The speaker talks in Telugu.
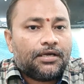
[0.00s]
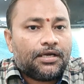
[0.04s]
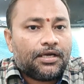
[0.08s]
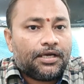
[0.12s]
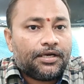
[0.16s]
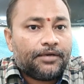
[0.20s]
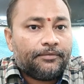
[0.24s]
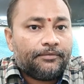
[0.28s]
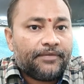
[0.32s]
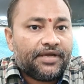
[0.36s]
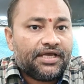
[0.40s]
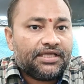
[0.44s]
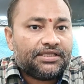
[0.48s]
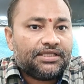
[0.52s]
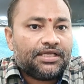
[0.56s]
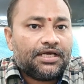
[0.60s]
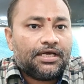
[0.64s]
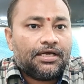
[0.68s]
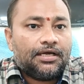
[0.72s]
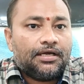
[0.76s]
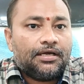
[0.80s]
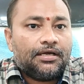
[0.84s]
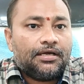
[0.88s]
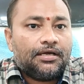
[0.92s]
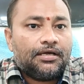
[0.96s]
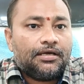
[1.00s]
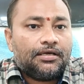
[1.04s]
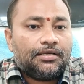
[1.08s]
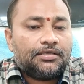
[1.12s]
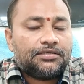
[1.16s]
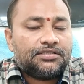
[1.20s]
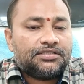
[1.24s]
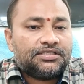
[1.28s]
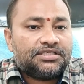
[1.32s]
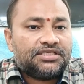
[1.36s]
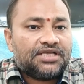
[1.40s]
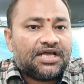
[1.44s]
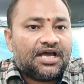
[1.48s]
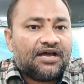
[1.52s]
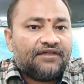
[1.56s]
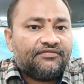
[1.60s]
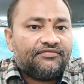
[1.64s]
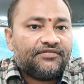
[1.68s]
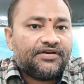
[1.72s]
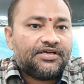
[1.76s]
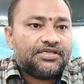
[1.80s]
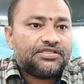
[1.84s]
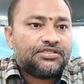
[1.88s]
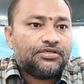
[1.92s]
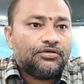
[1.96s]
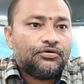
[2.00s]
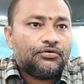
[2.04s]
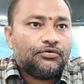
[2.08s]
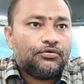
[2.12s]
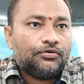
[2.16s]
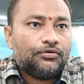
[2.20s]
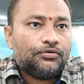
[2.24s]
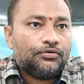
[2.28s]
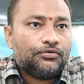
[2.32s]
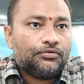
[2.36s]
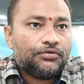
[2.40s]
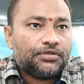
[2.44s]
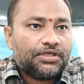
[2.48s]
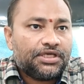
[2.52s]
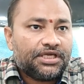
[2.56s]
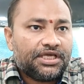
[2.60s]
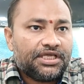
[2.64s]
కానీ మిగతా స్టాఫ్ నర్సులు ఉన్ను